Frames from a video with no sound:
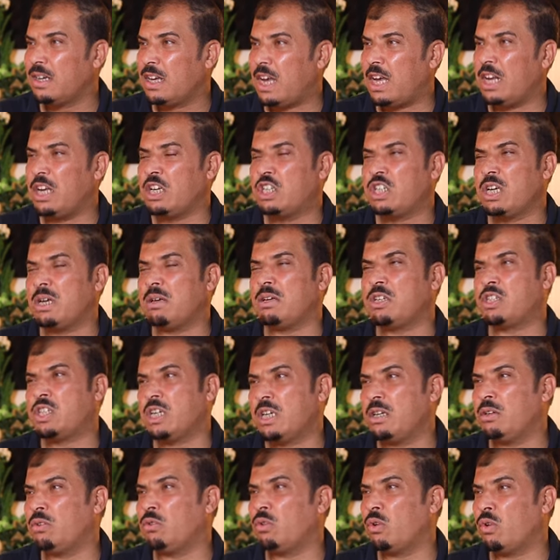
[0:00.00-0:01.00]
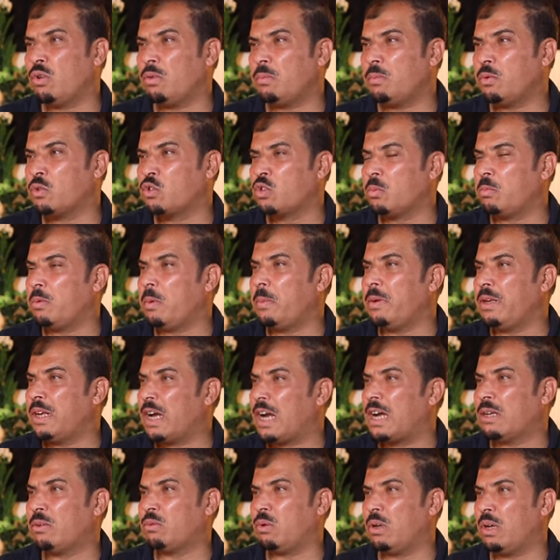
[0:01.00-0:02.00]
يعني شيء شيء بيصيبني
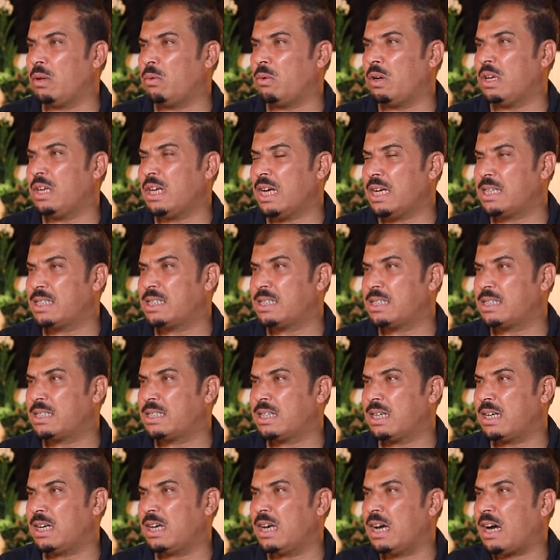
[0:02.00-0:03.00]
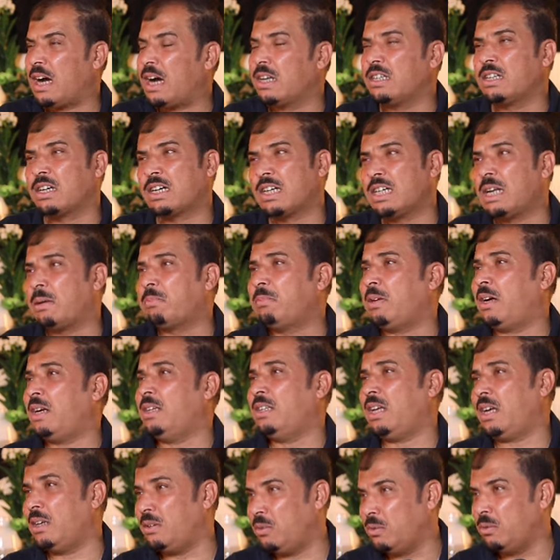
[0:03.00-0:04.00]
بالنكد والياس قدر كان
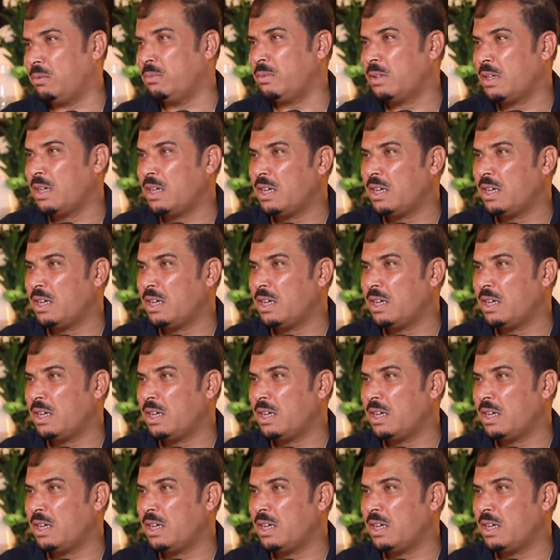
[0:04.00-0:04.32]
ابتعد عنه